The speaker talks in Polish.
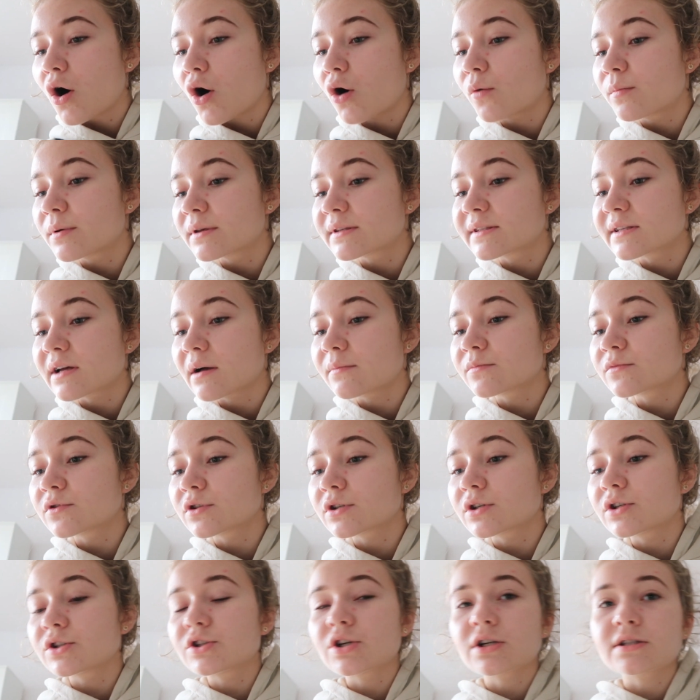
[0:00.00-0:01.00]
obiecałam
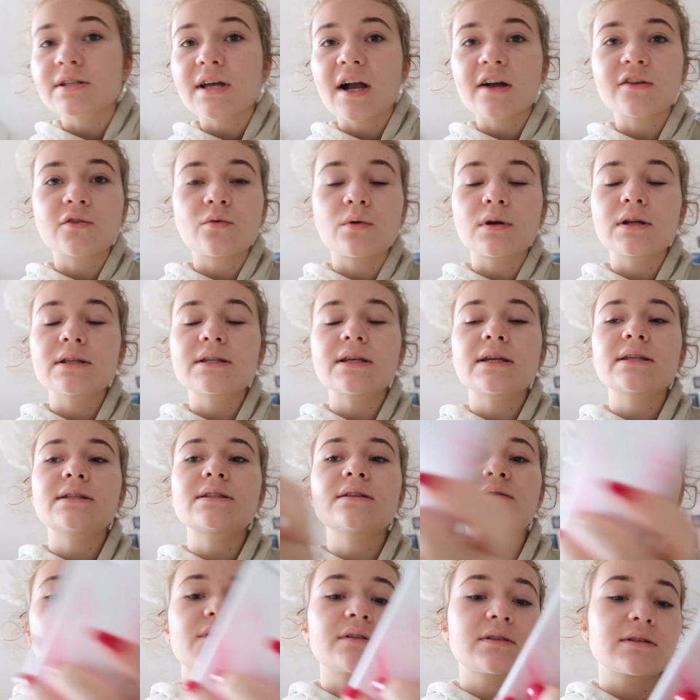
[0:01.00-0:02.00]
co jakiś czas
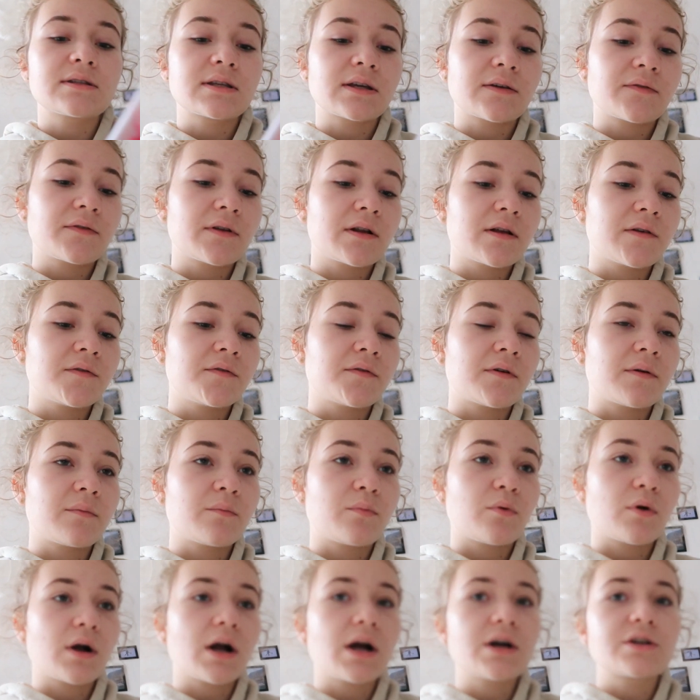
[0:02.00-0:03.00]
aktualizację, więc za chwilę
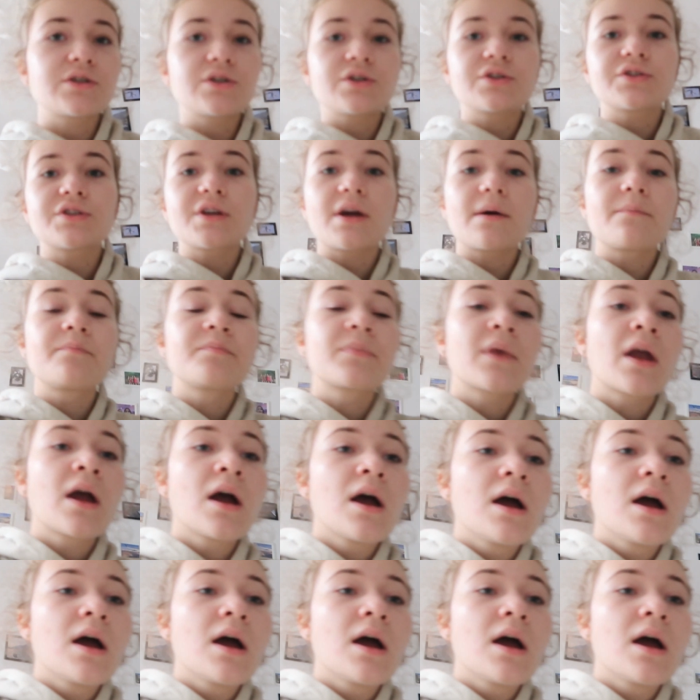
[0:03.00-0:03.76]
Wam pokażę się